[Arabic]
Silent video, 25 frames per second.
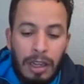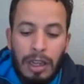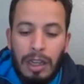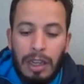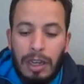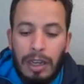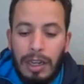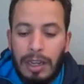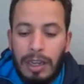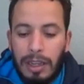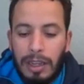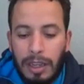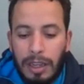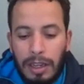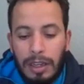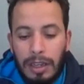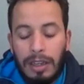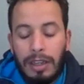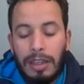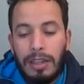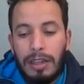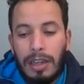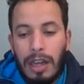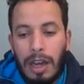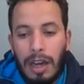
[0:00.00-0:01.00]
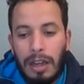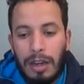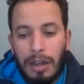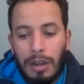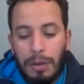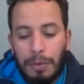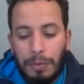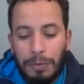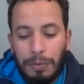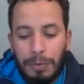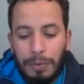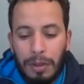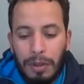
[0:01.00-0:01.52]
لكي
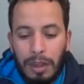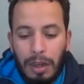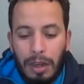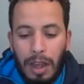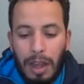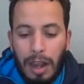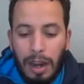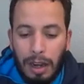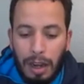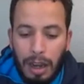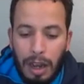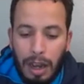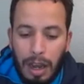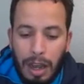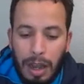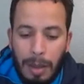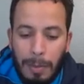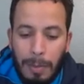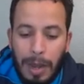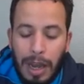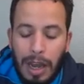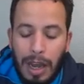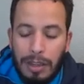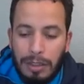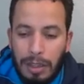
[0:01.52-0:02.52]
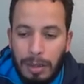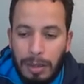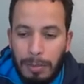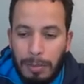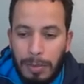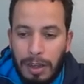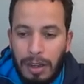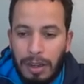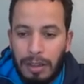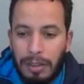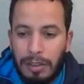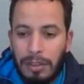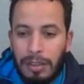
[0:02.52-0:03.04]
نعرف الأرقام
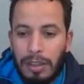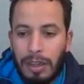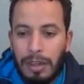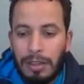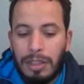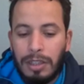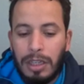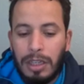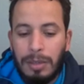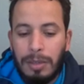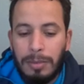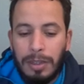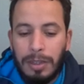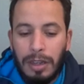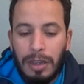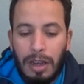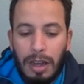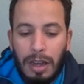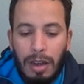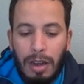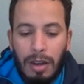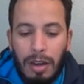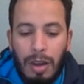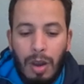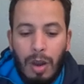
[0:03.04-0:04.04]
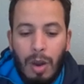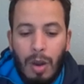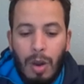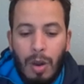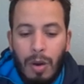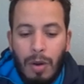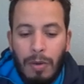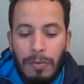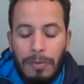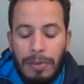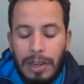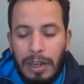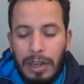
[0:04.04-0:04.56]
حسب ترتيبها
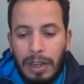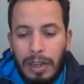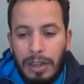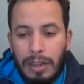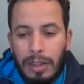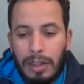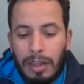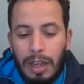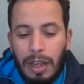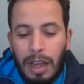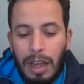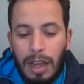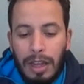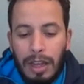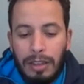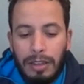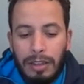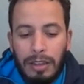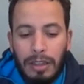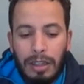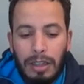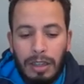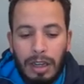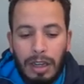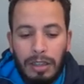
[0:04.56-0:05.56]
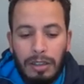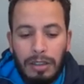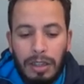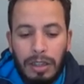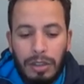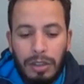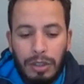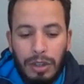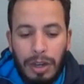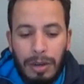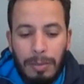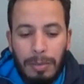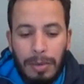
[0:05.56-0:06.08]
وفعلا هذا
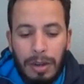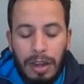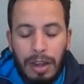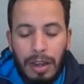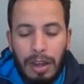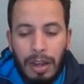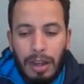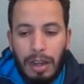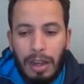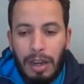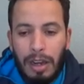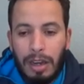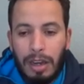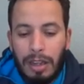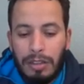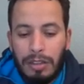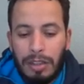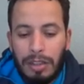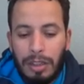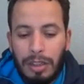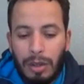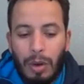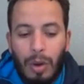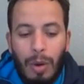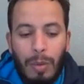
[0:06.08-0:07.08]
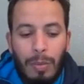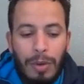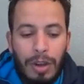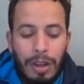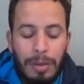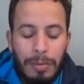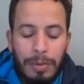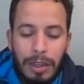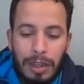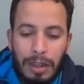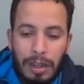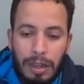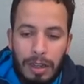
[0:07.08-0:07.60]
التجربة التي قمنا
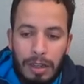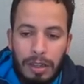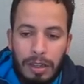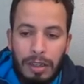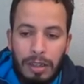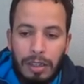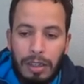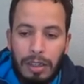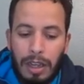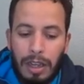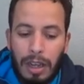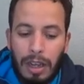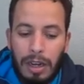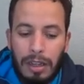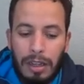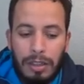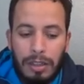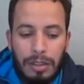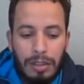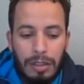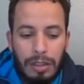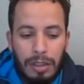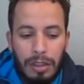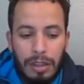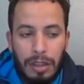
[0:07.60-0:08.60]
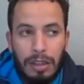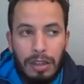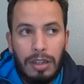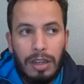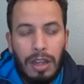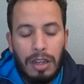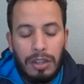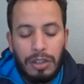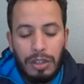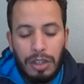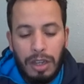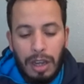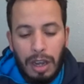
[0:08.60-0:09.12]
بها كانت
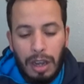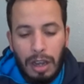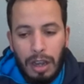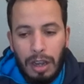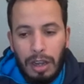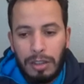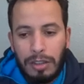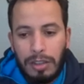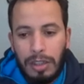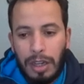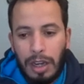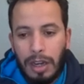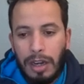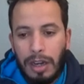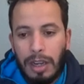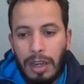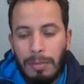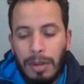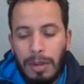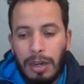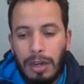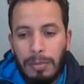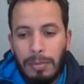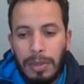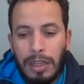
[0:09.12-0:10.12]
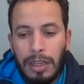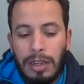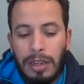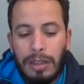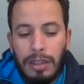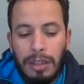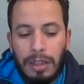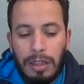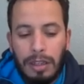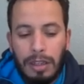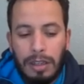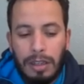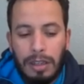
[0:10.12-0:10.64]
ناجحة تقريبا ب
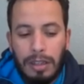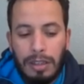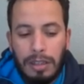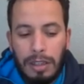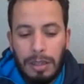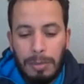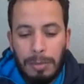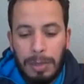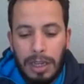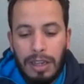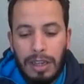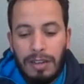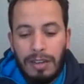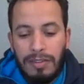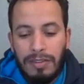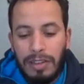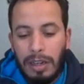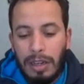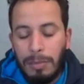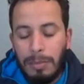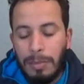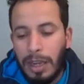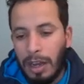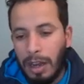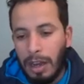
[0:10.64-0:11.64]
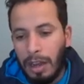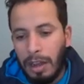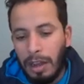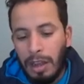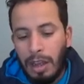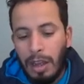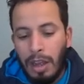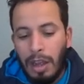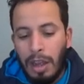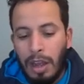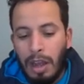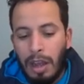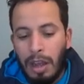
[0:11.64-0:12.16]
70% آه،
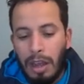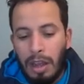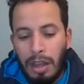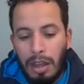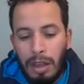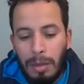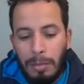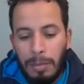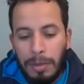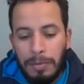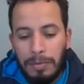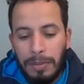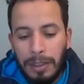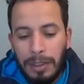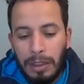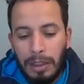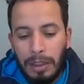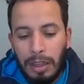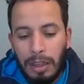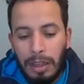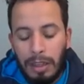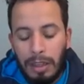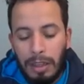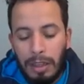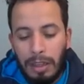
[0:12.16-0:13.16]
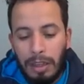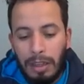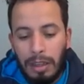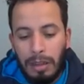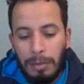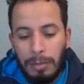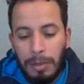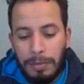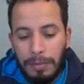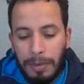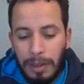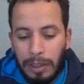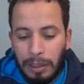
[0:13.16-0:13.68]
آه، بفضل
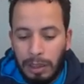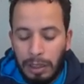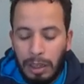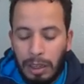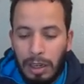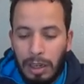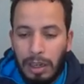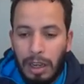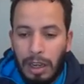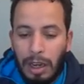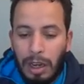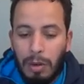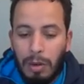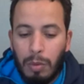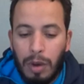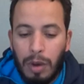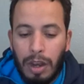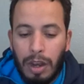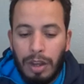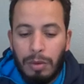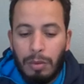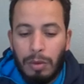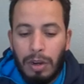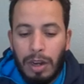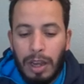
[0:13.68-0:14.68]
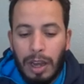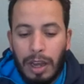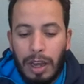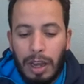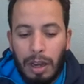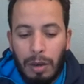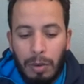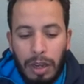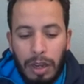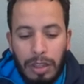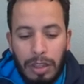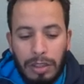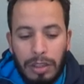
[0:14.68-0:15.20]
بفضل الإخوان
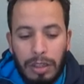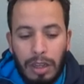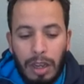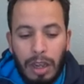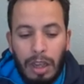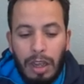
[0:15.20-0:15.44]
والأخوات